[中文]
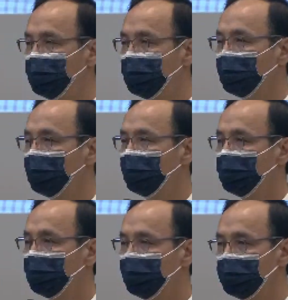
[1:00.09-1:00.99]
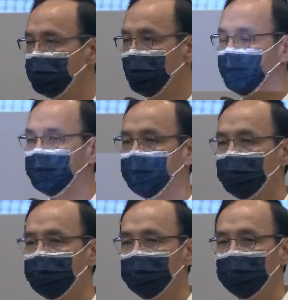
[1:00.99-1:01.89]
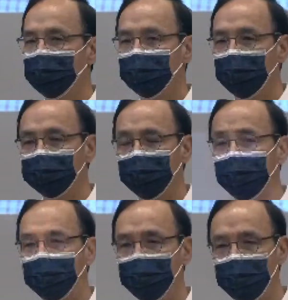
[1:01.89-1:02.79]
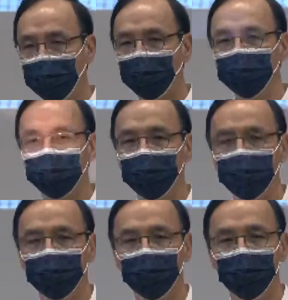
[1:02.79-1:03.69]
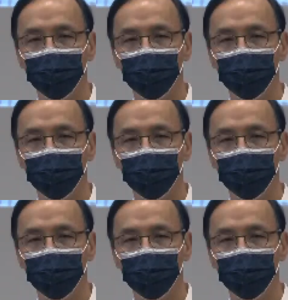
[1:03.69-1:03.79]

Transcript: 的同志们，大家一同努力